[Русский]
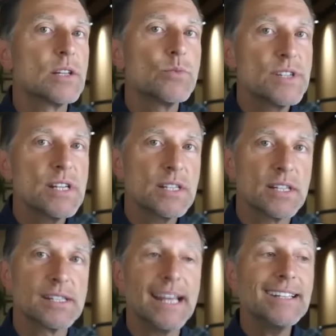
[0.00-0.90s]
с
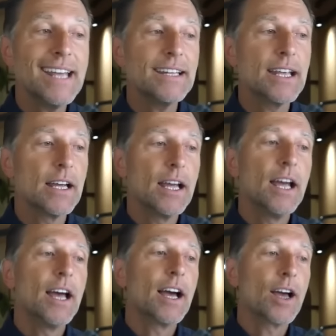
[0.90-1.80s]

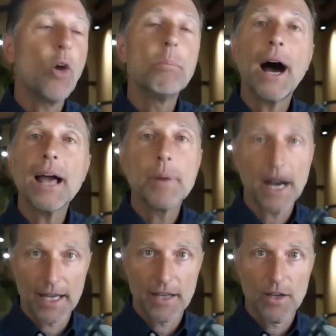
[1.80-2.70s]
инсулинорезистентностью, обычно
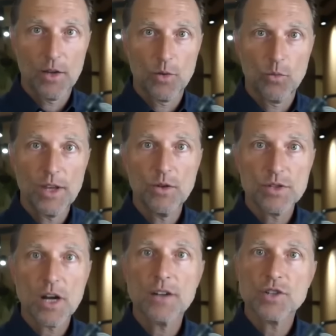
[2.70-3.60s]
уходят при
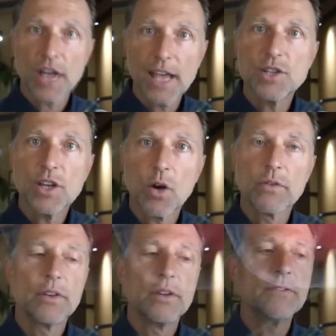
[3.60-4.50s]
переходе на жировое